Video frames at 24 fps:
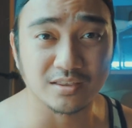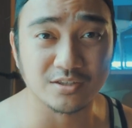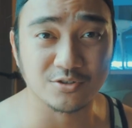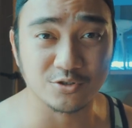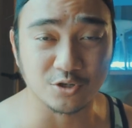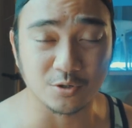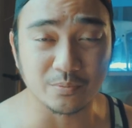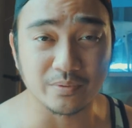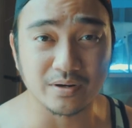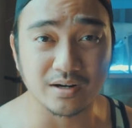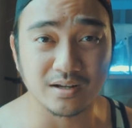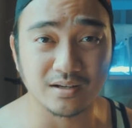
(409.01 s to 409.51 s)

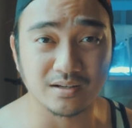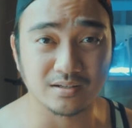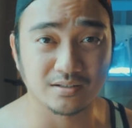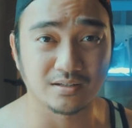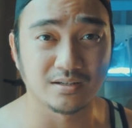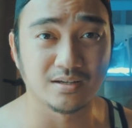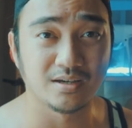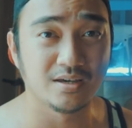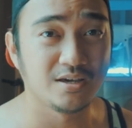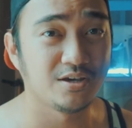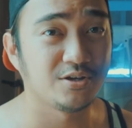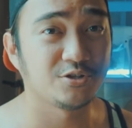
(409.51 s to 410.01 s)
Sobrang
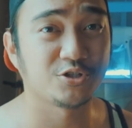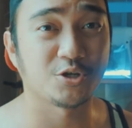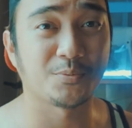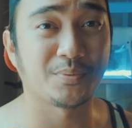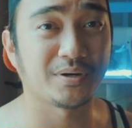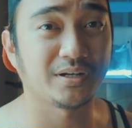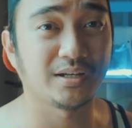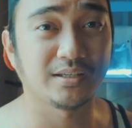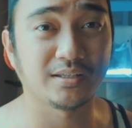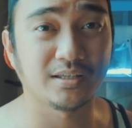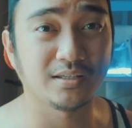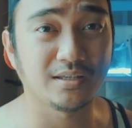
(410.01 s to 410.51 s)

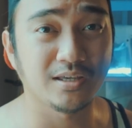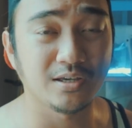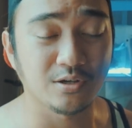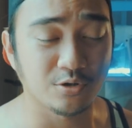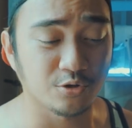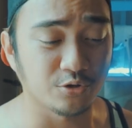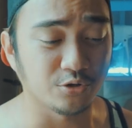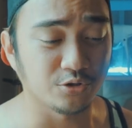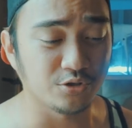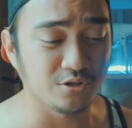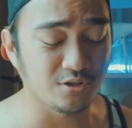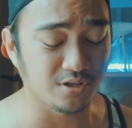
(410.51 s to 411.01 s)
sobrang nagiging
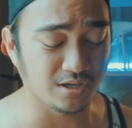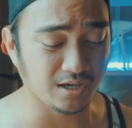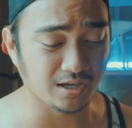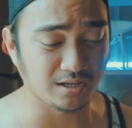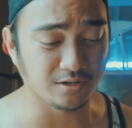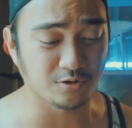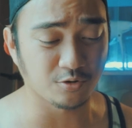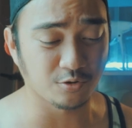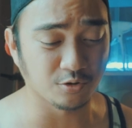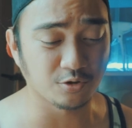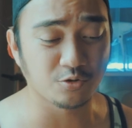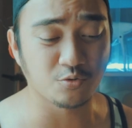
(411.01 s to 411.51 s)
good
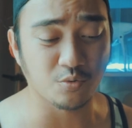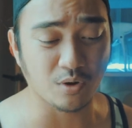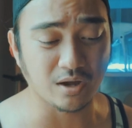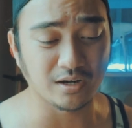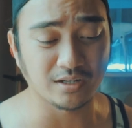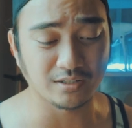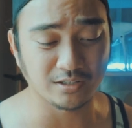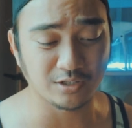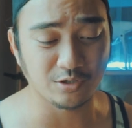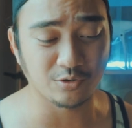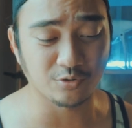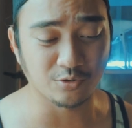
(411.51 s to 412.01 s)
and good
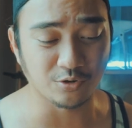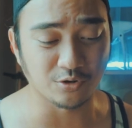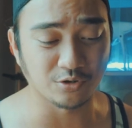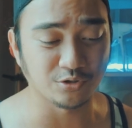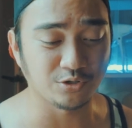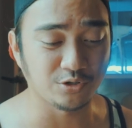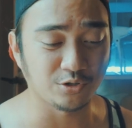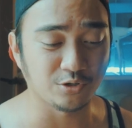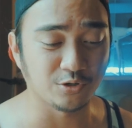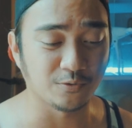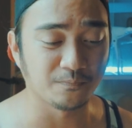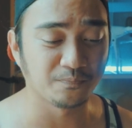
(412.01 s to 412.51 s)
quality yung
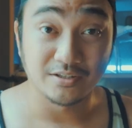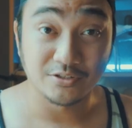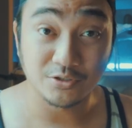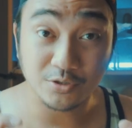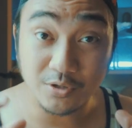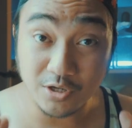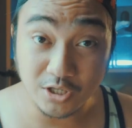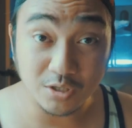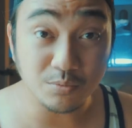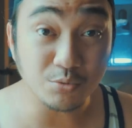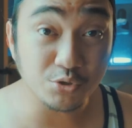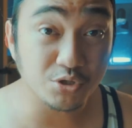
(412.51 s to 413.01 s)
audio.
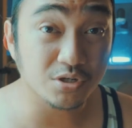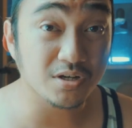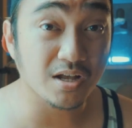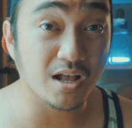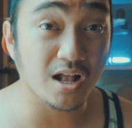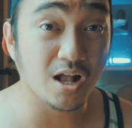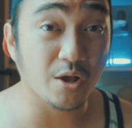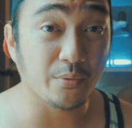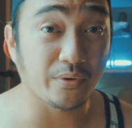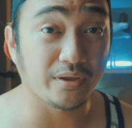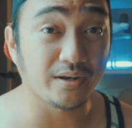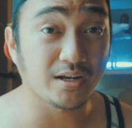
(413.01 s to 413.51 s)
So ganun mo
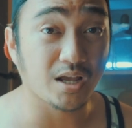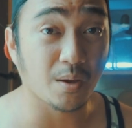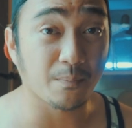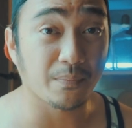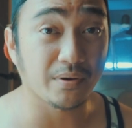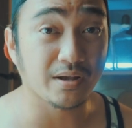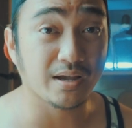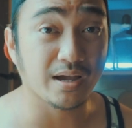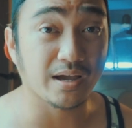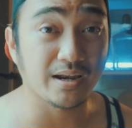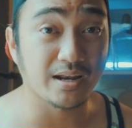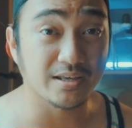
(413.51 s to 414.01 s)
siya gagawin
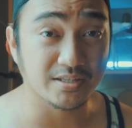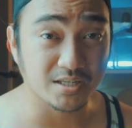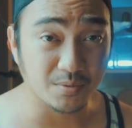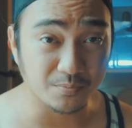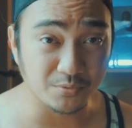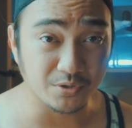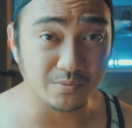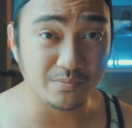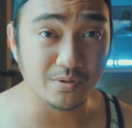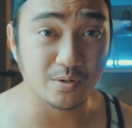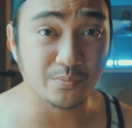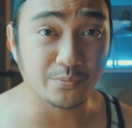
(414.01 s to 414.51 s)
kapag ka nasa
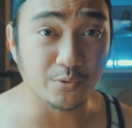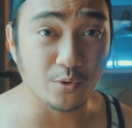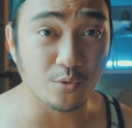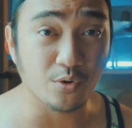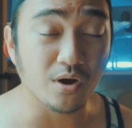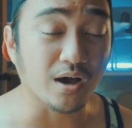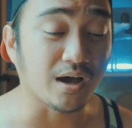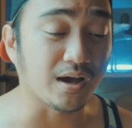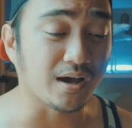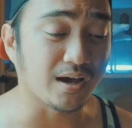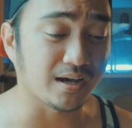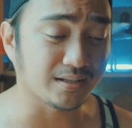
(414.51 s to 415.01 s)
Premiere Pro
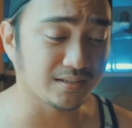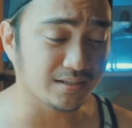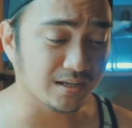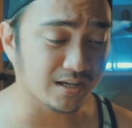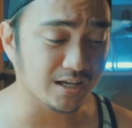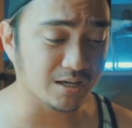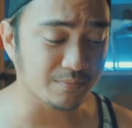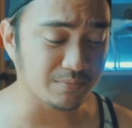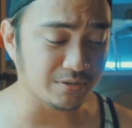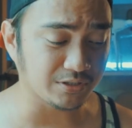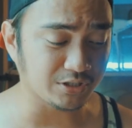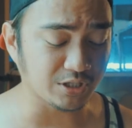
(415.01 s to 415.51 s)
ka at
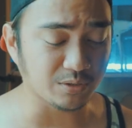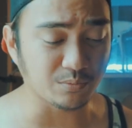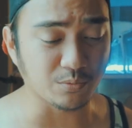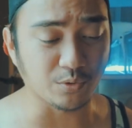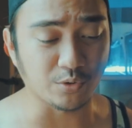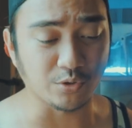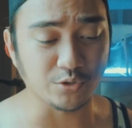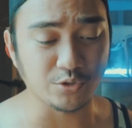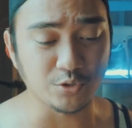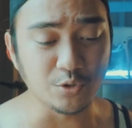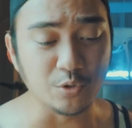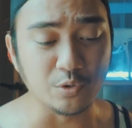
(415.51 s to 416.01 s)
gagamitin
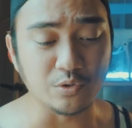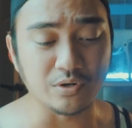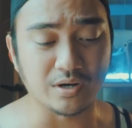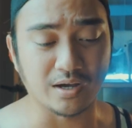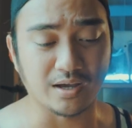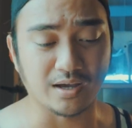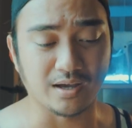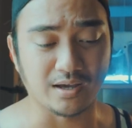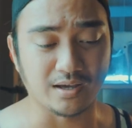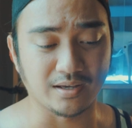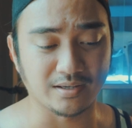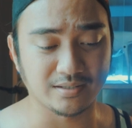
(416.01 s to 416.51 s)
mo yung
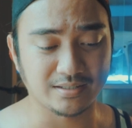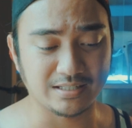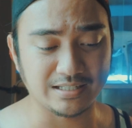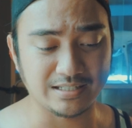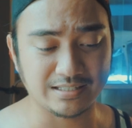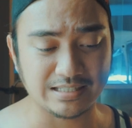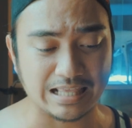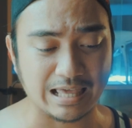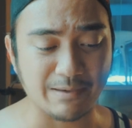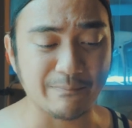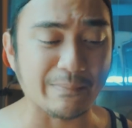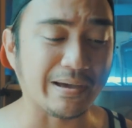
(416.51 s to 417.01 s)
uh,
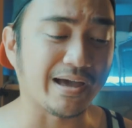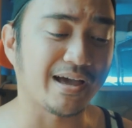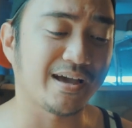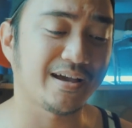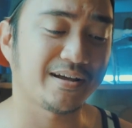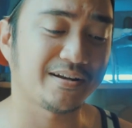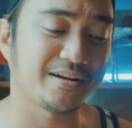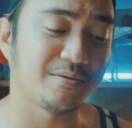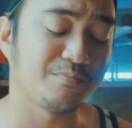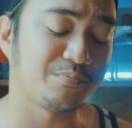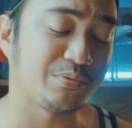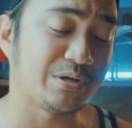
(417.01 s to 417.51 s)

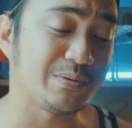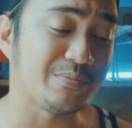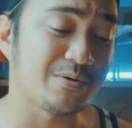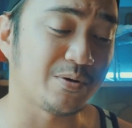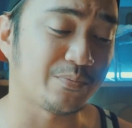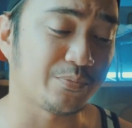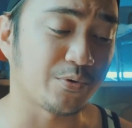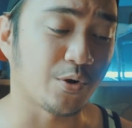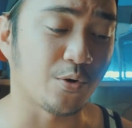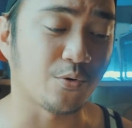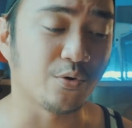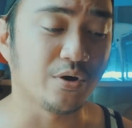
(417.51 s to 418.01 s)
sistema ng
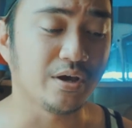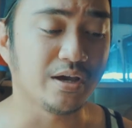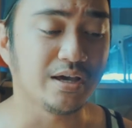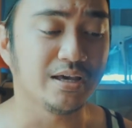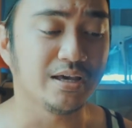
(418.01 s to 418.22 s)
Premiere Pro.